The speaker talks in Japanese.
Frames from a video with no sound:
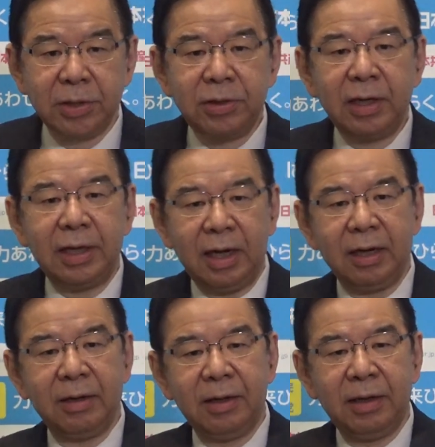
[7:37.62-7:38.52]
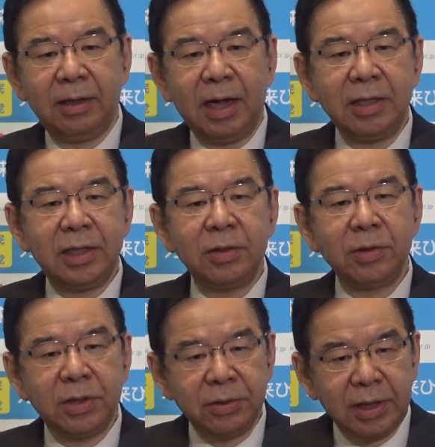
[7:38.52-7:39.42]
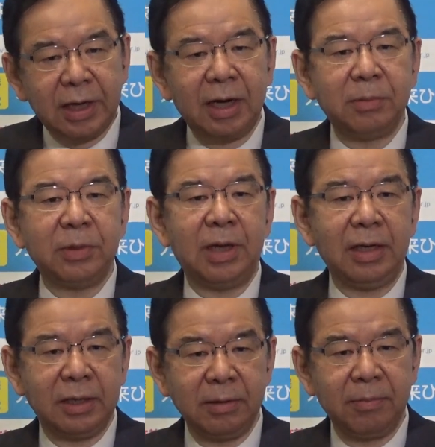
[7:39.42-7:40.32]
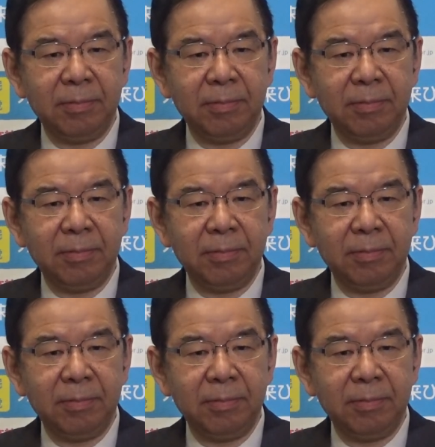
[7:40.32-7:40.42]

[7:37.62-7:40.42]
優れて内心の自由に関わる問題です